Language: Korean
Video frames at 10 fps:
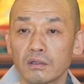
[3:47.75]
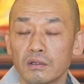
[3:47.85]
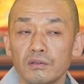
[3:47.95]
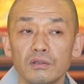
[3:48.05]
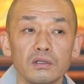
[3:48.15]

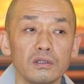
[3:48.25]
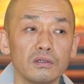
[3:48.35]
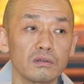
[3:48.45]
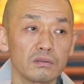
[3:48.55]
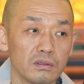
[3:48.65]

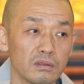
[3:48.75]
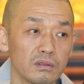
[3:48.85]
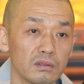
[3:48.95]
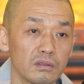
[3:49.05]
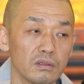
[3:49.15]
흔들리는 것은
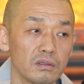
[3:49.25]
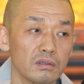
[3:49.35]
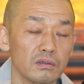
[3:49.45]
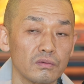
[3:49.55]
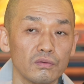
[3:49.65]

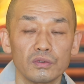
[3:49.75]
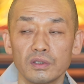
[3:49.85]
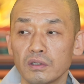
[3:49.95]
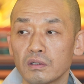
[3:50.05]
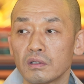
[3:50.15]

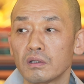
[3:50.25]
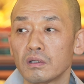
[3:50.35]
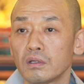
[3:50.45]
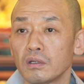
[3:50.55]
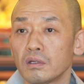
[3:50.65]
오직
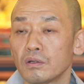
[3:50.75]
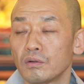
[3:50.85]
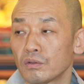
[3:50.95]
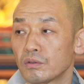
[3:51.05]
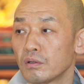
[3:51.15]

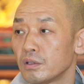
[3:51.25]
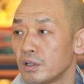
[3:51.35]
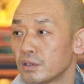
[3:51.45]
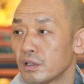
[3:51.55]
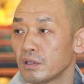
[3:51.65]
어떤
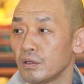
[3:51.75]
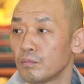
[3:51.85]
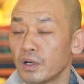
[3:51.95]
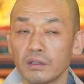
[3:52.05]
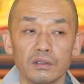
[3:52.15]
대상이
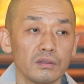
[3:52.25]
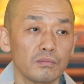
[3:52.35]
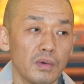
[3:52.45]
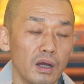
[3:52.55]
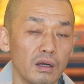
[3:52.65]

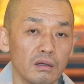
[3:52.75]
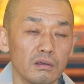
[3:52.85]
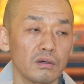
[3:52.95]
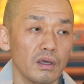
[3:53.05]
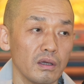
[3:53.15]
만든 말,
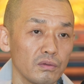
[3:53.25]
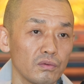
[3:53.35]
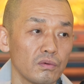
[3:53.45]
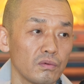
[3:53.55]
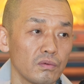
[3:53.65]

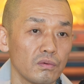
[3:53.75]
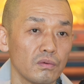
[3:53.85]
행동,